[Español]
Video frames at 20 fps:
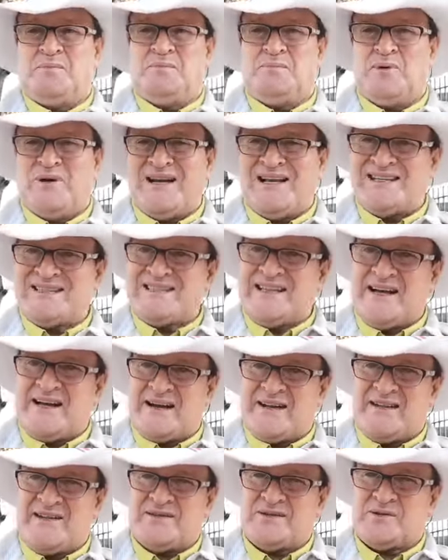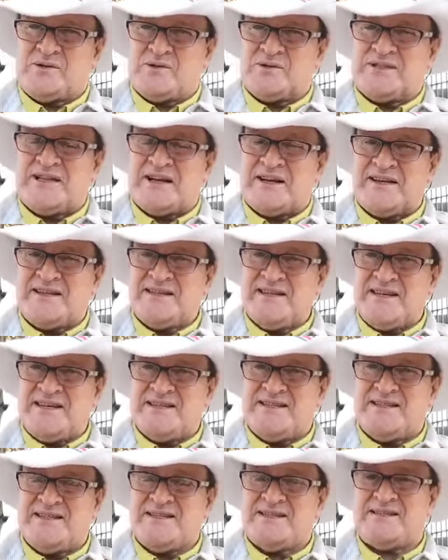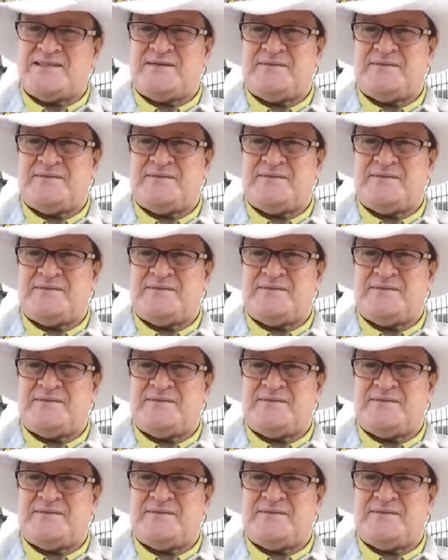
Buenas tardes, costarricenses.